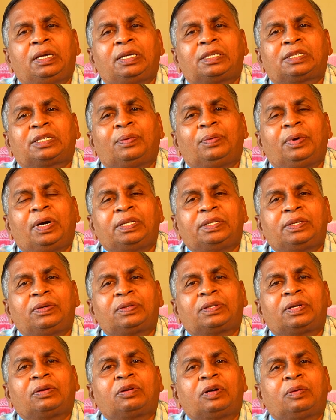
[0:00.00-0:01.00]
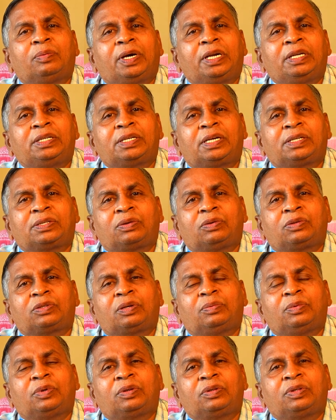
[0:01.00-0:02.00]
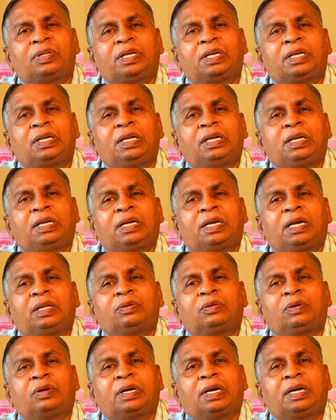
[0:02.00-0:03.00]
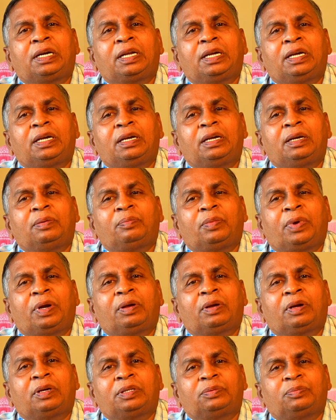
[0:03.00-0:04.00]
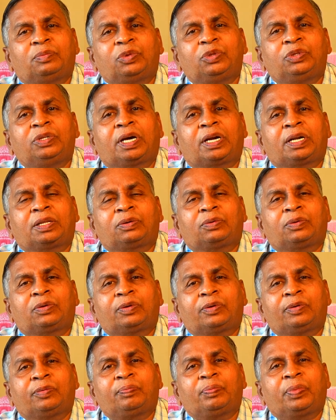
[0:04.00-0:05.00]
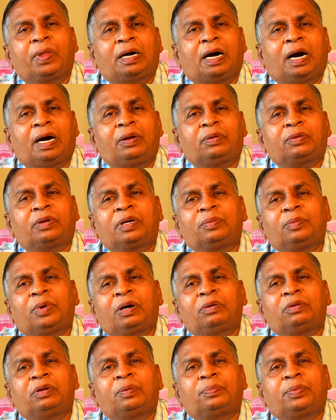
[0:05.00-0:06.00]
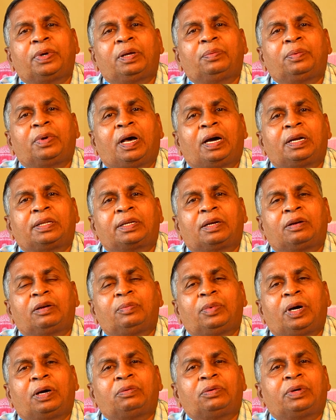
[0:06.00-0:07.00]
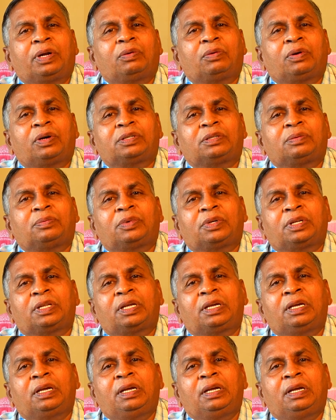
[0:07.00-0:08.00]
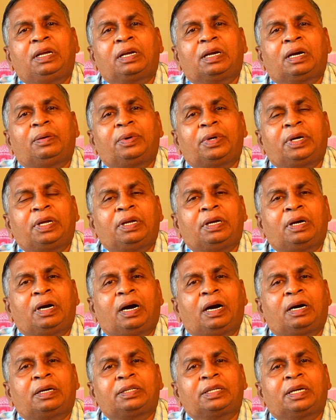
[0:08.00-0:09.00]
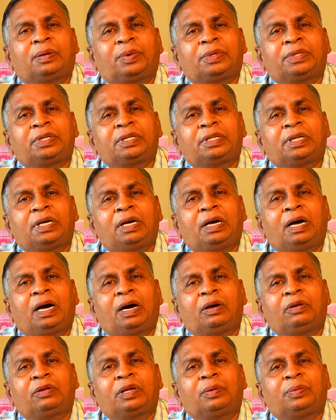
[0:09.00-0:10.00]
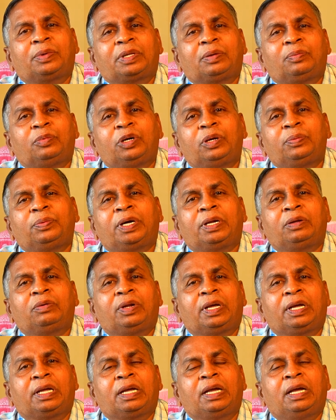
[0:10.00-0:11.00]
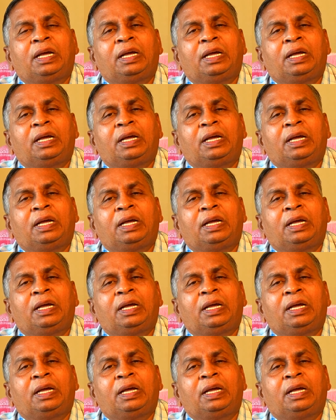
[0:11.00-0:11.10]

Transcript: ఇష్టం లేని జీవితాన్ని కూడా భరించాల్సిన అవసరం ఉంటుంది ఎందుకొరకంటే మన యొక్క ముందు జాగ్రత్త కొరకు ఆరోగ్యంగా బాగున్నప్పుడే మన ఆర్థికంగా బాగుండే అవకాశం ఉంటుంది కాబట్టి ఆర్థిక భద్రత ఆరోగ్య భద్రత ముడిపడి ఉన్నాయి